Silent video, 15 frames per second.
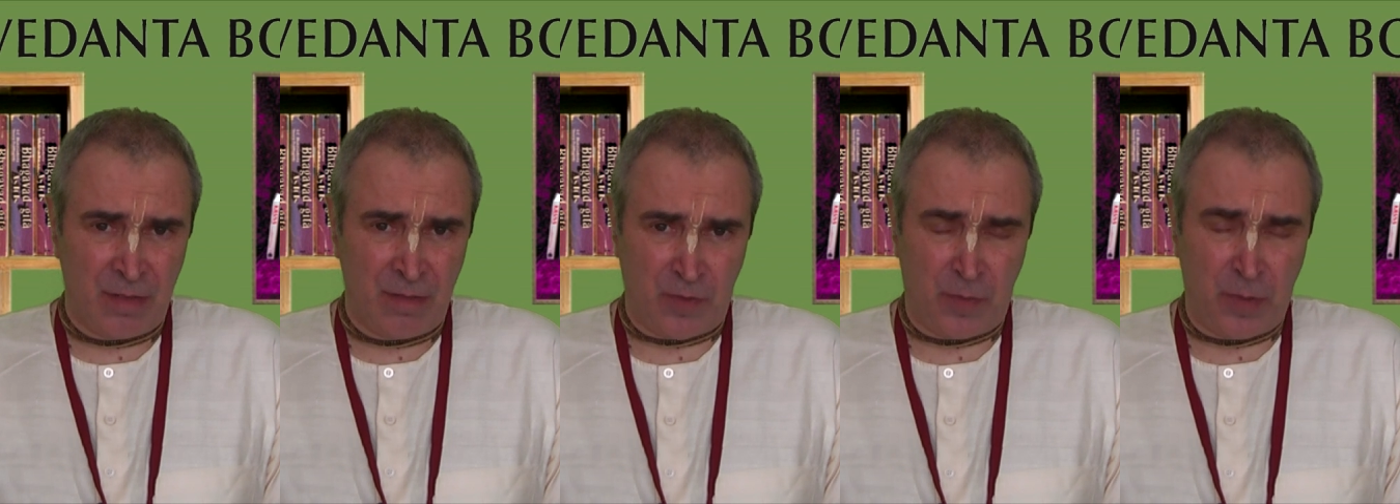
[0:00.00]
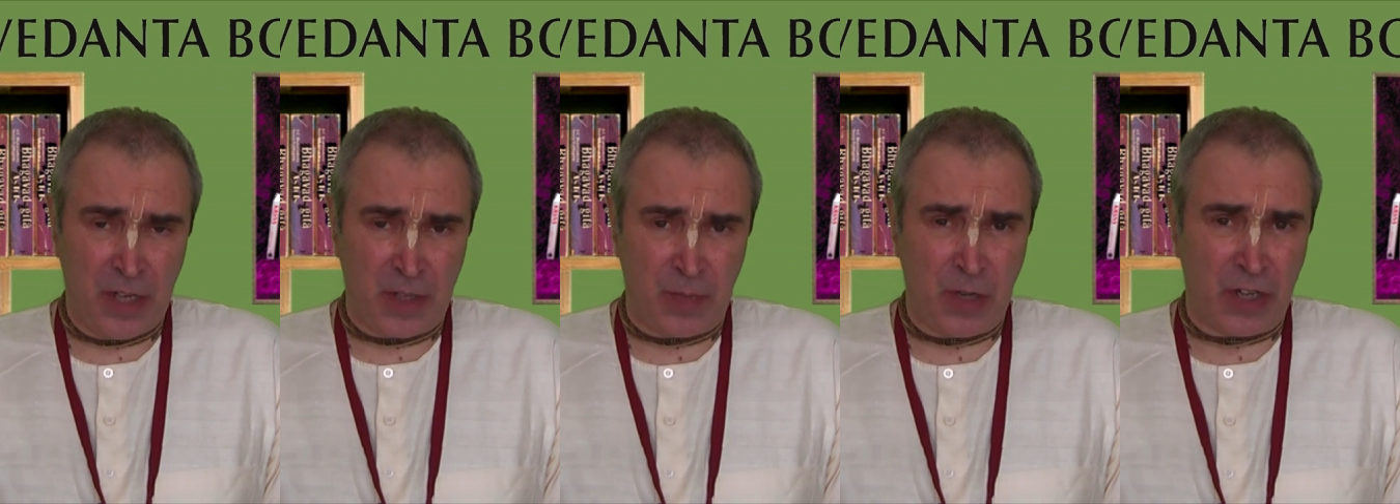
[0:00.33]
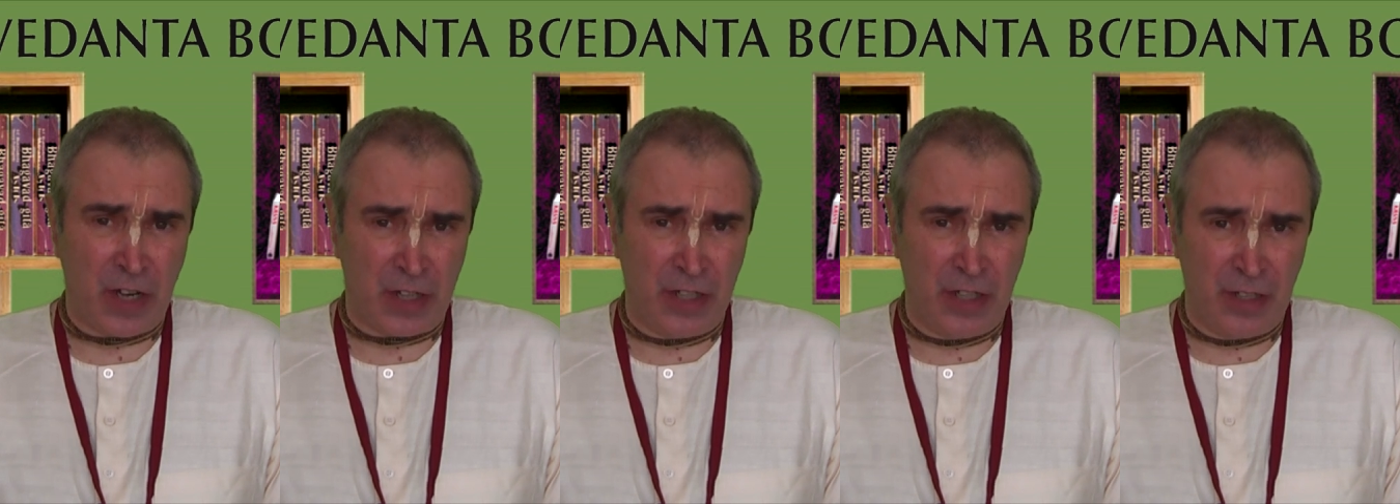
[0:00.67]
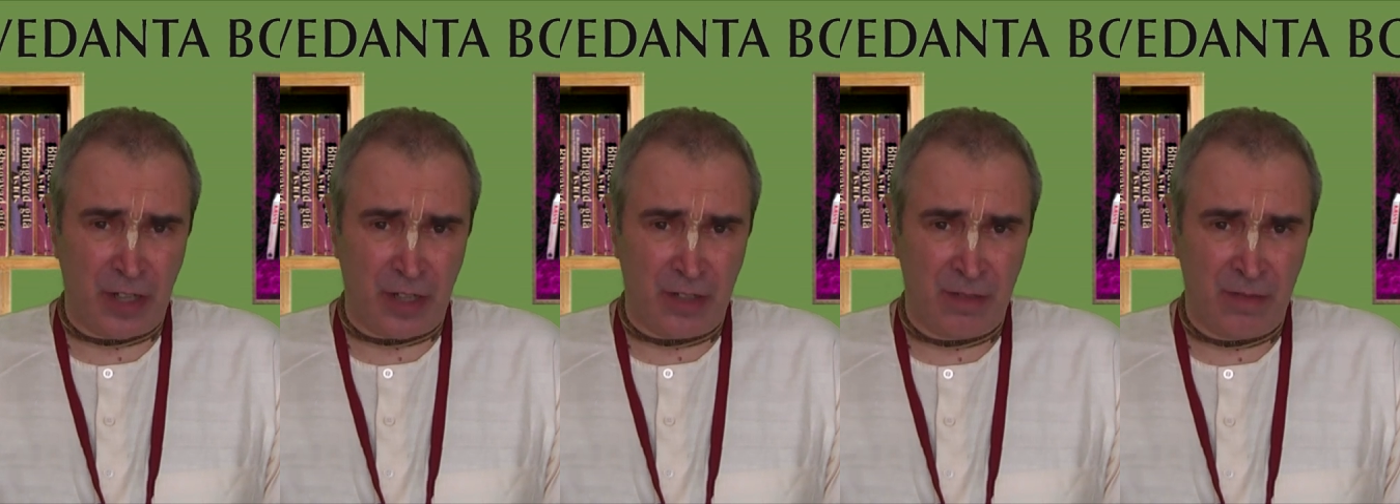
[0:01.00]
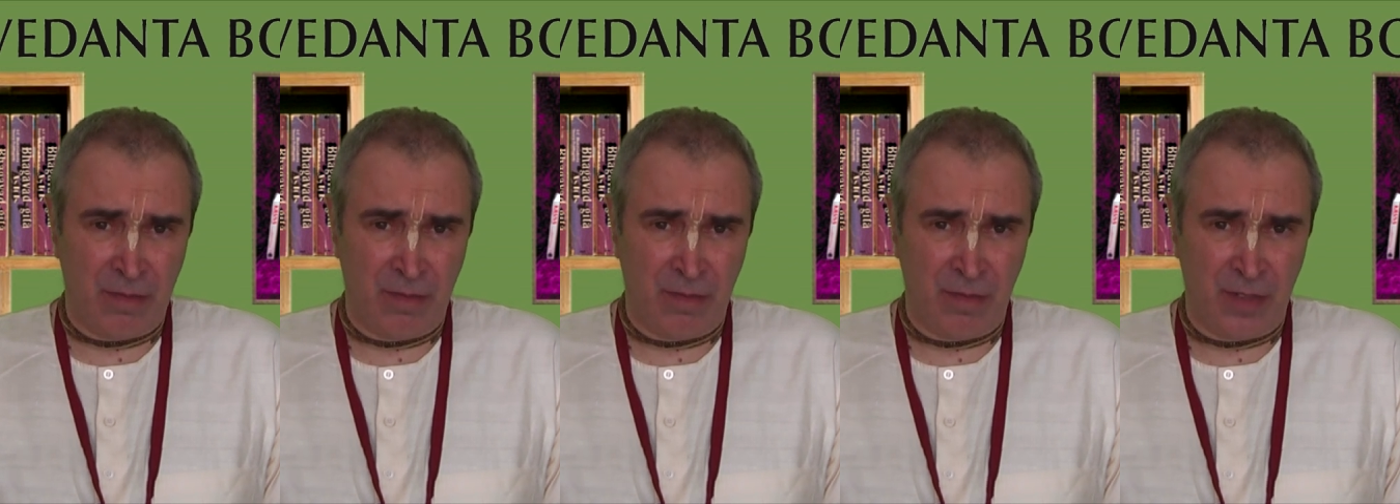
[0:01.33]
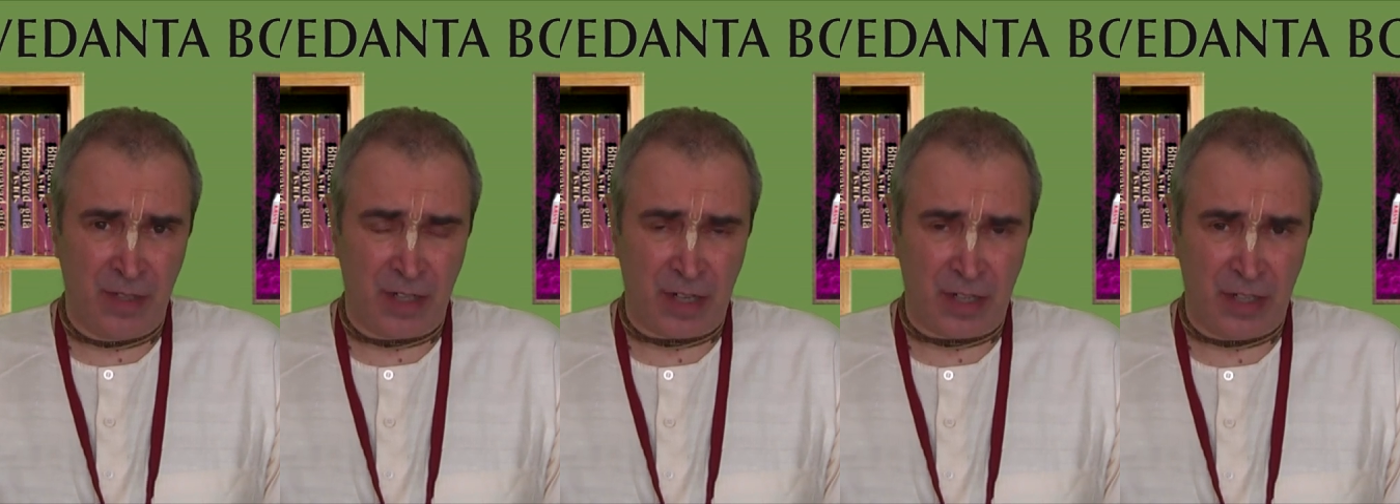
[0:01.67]
Но, в принципе, картина,
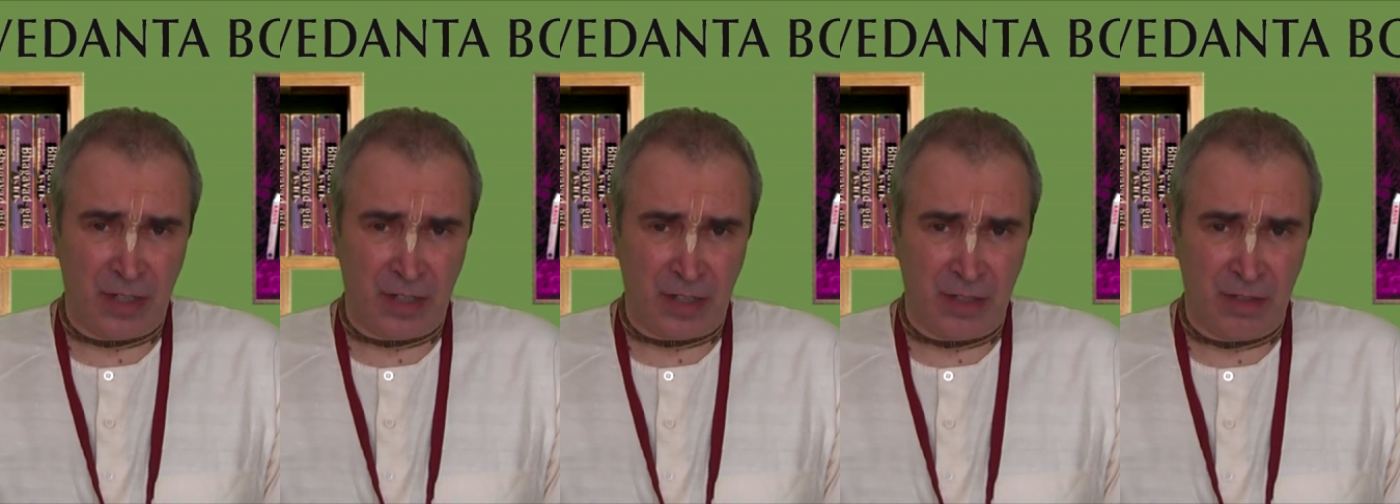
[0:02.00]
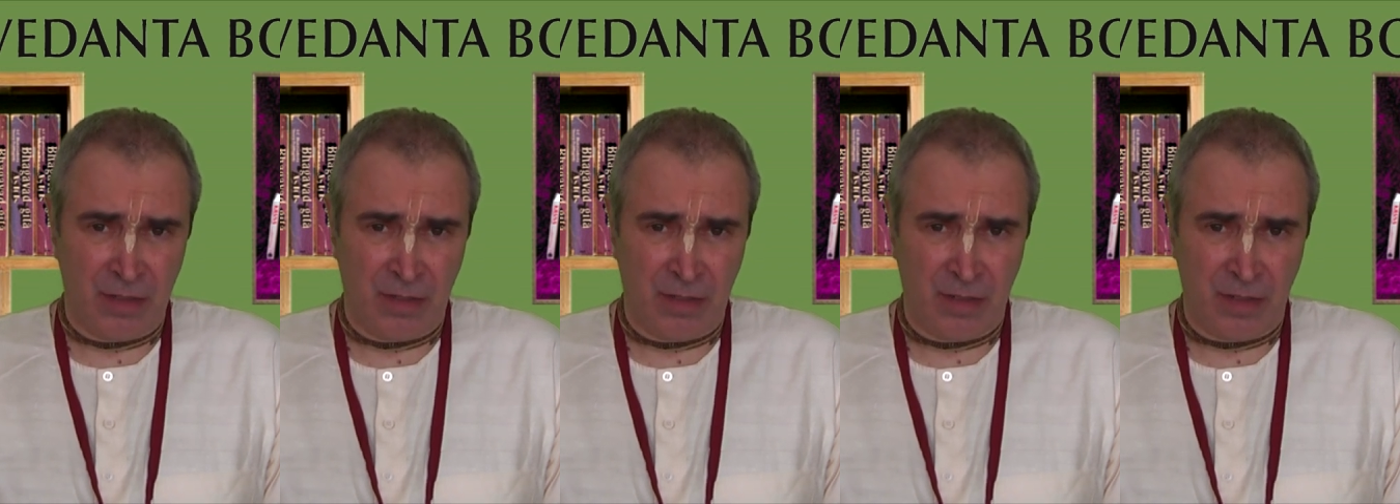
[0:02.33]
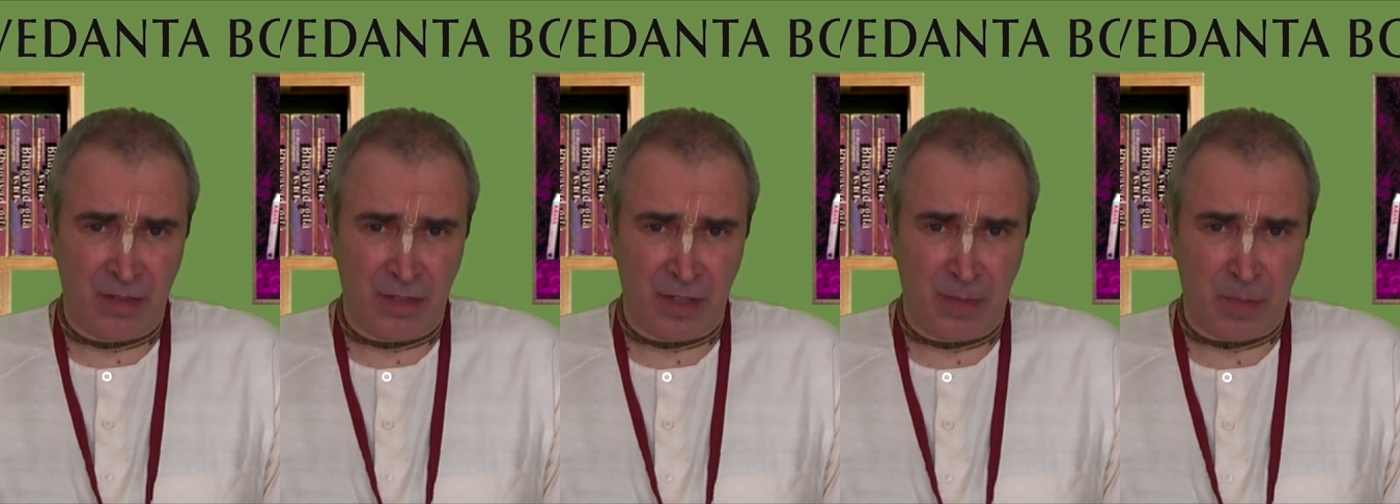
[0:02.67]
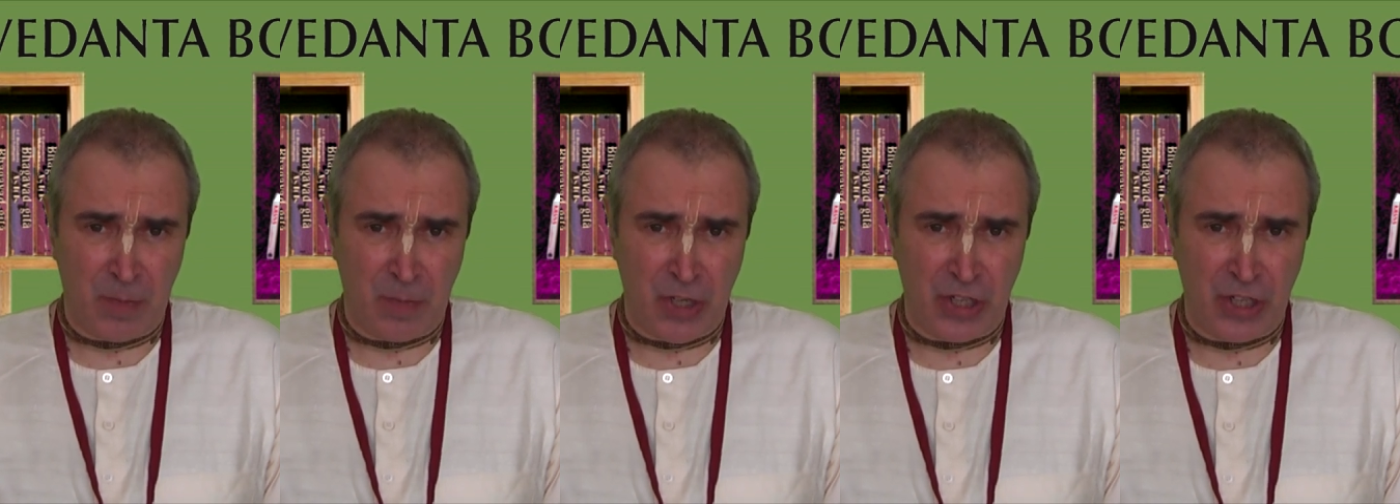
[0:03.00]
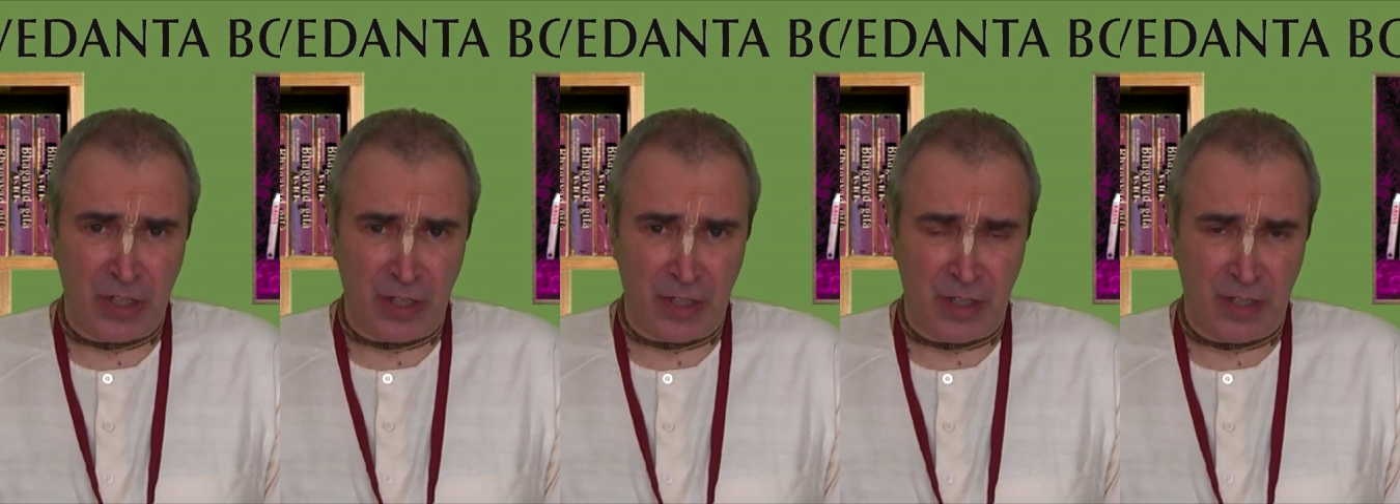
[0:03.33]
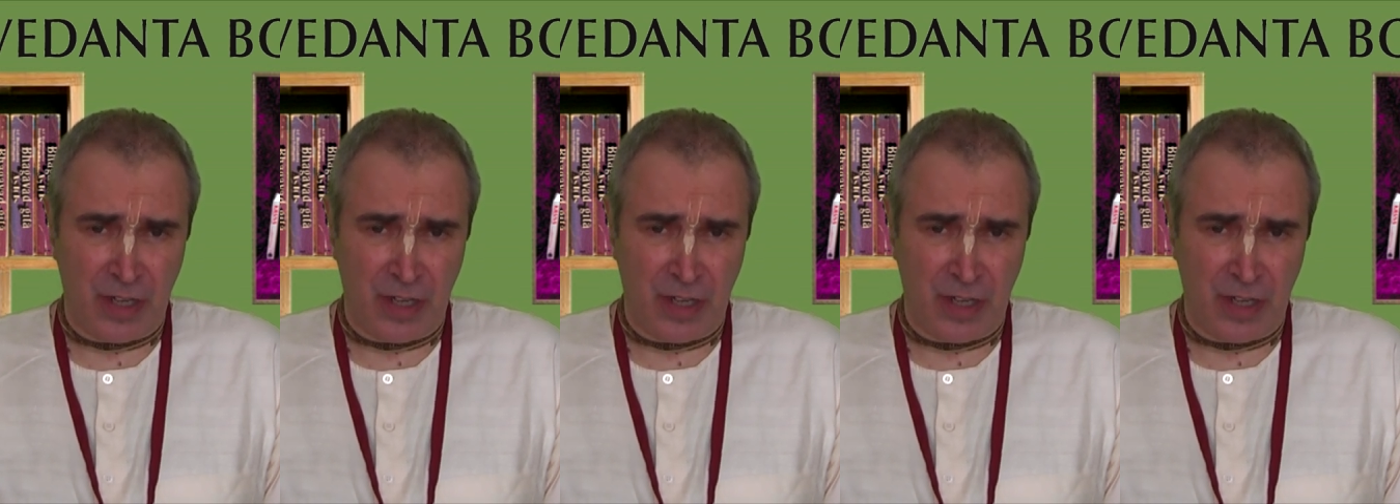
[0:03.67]
картина для попечителей.